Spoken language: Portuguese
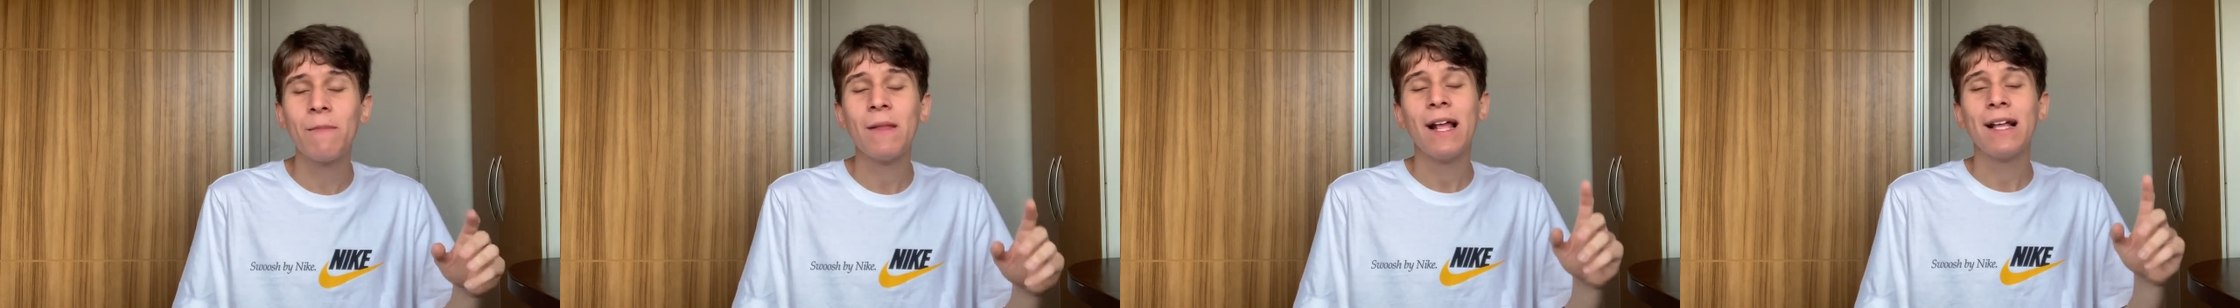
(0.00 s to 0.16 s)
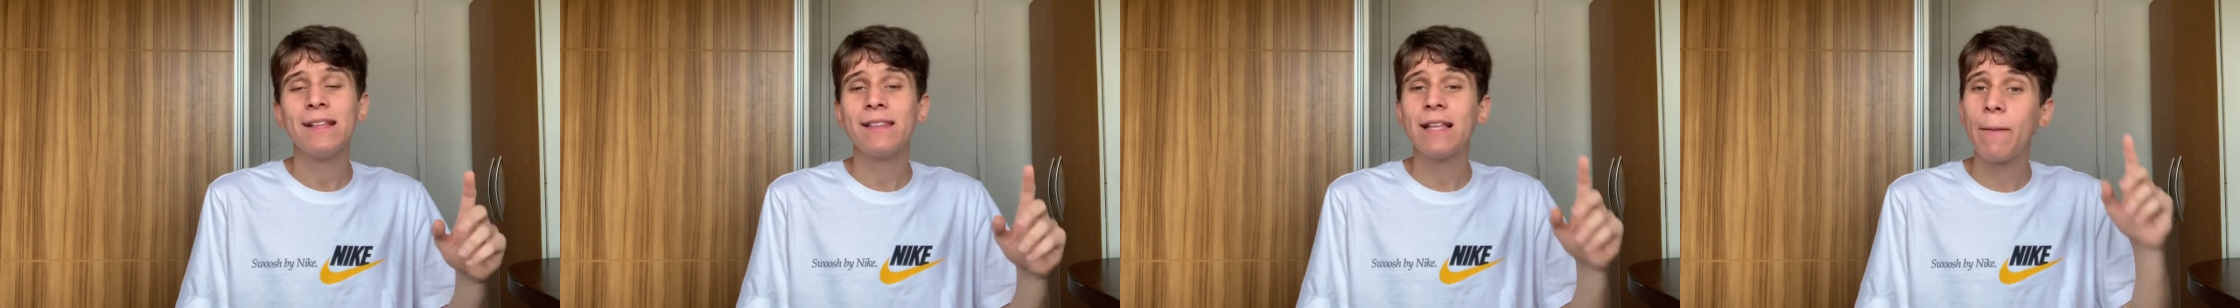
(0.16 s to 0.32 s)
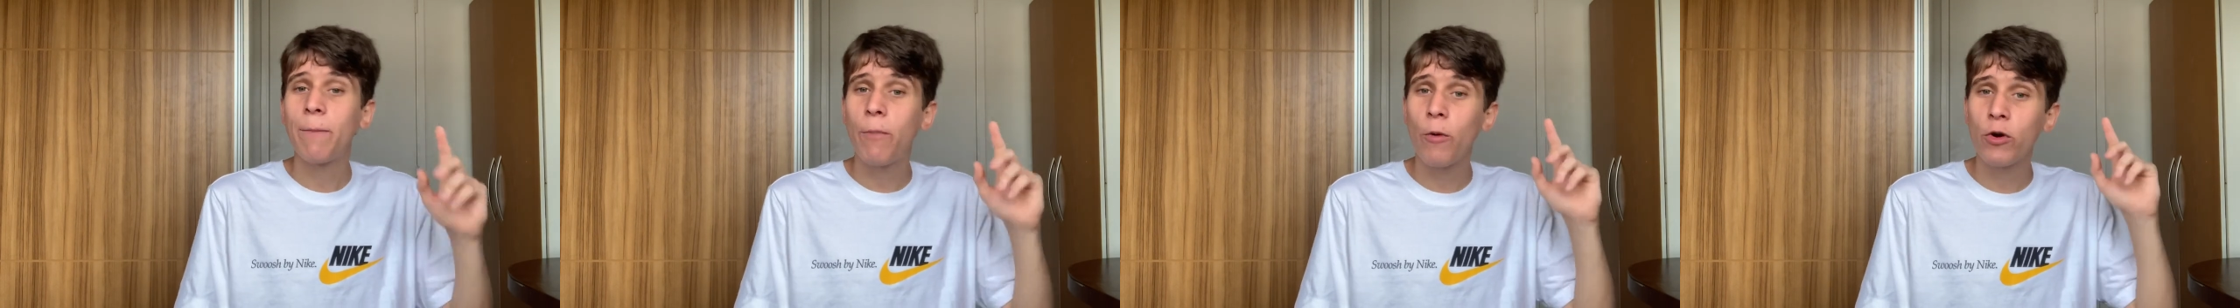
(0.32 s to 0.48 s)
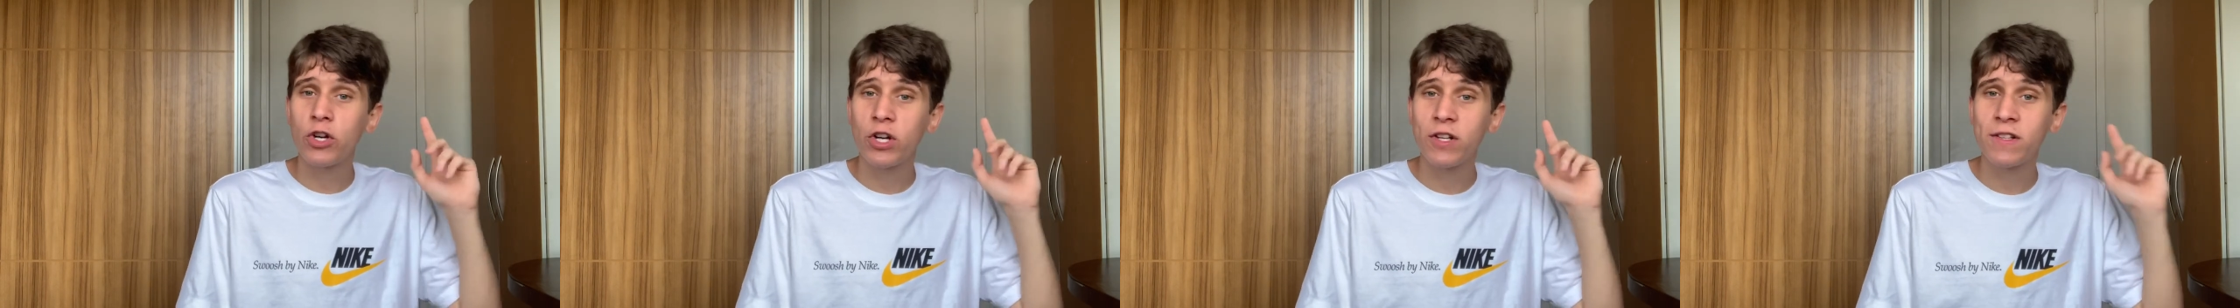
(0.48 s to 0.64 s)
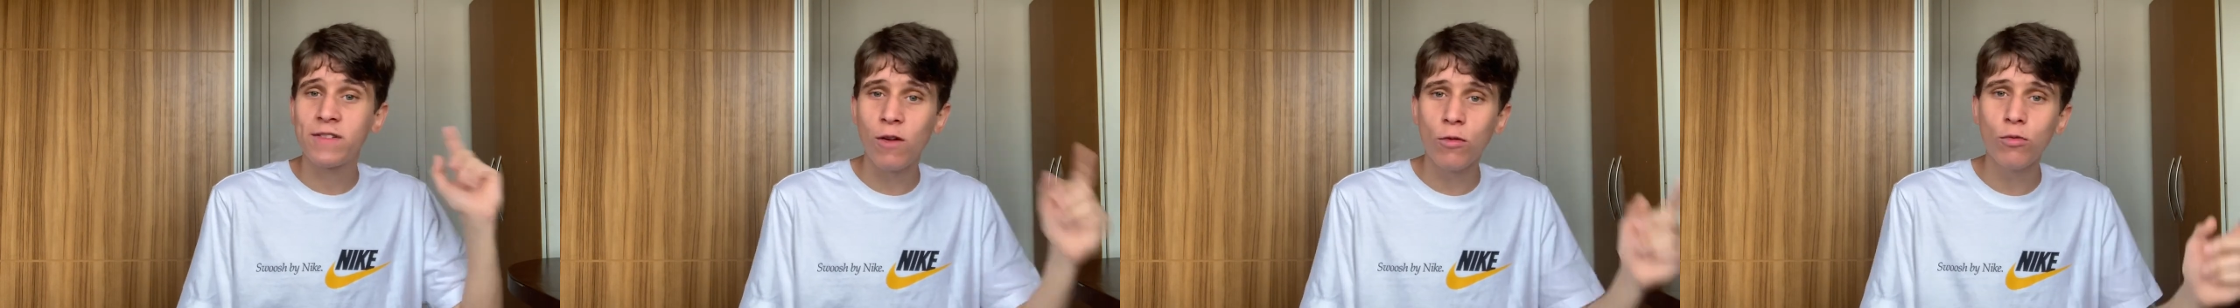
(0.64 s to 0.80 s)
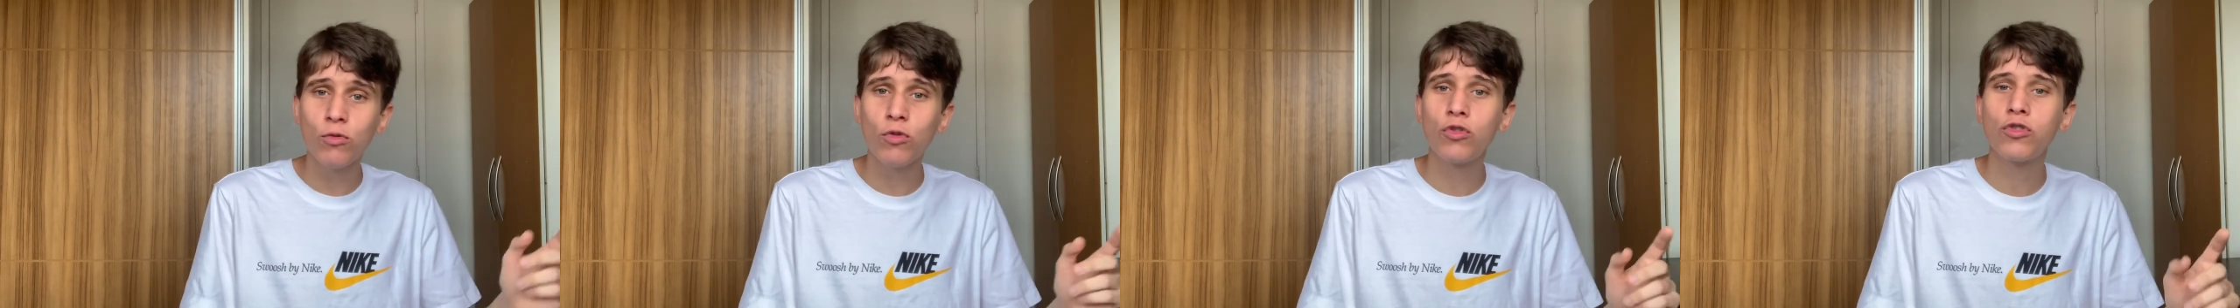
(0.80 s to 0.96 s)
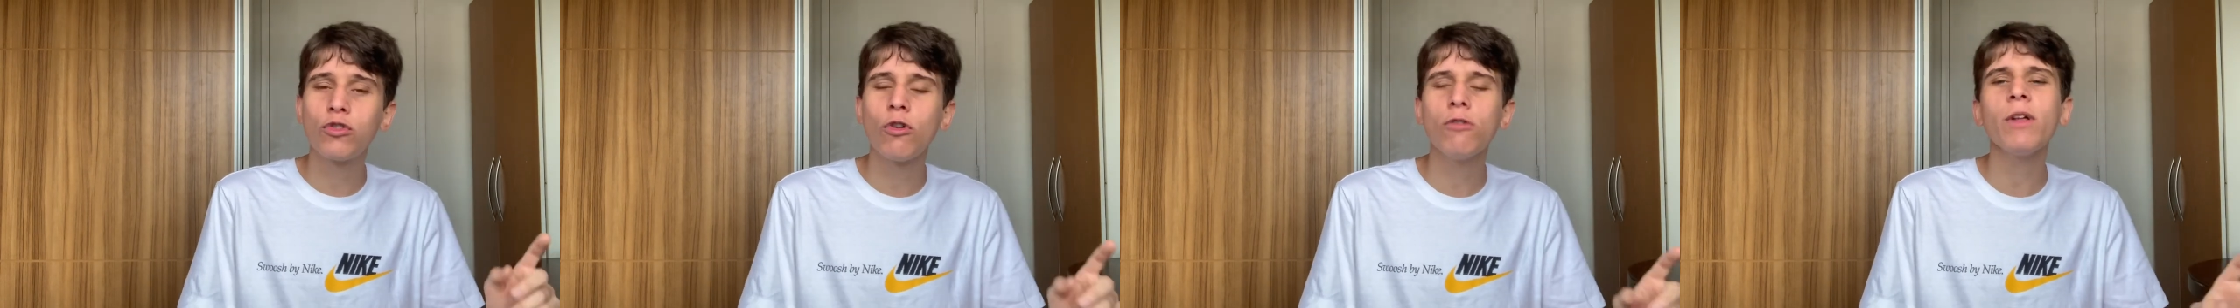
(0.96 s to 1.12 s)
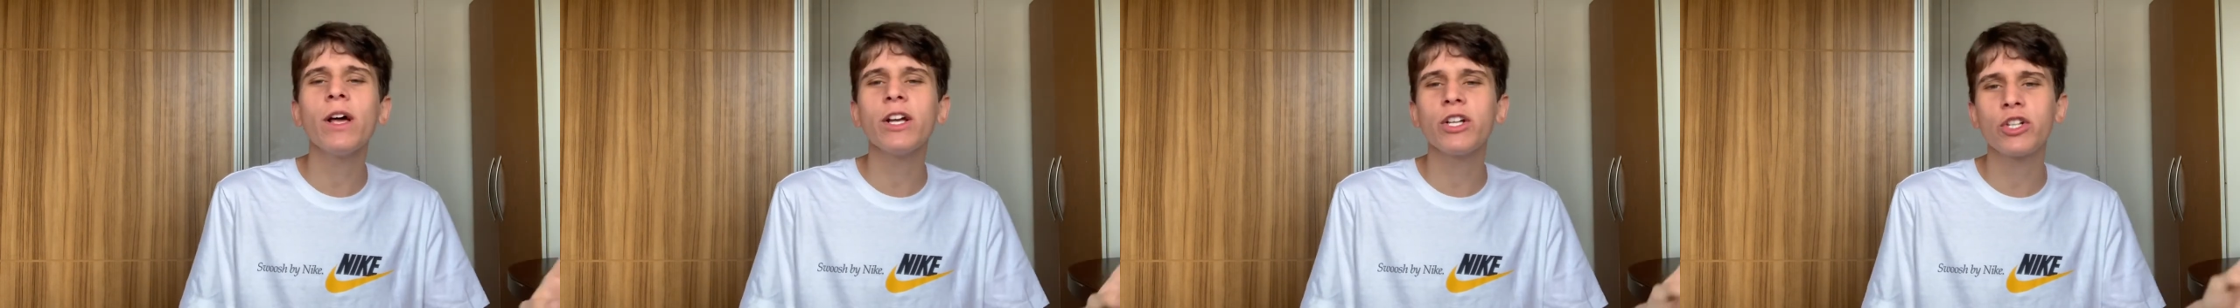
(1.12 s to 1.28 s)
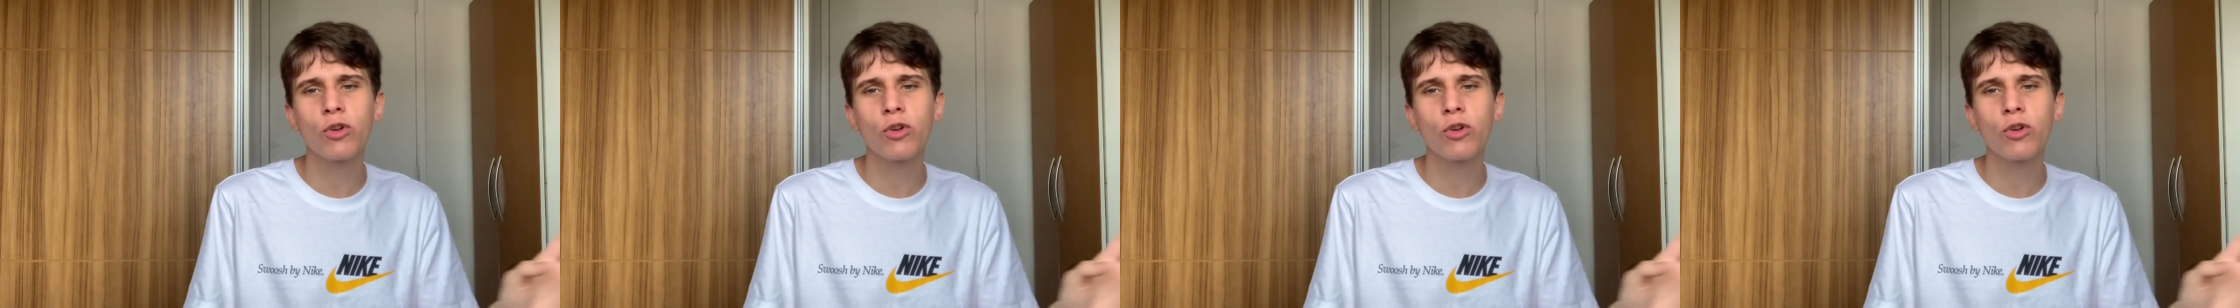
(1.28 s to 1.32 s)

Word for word: da projeção do som nas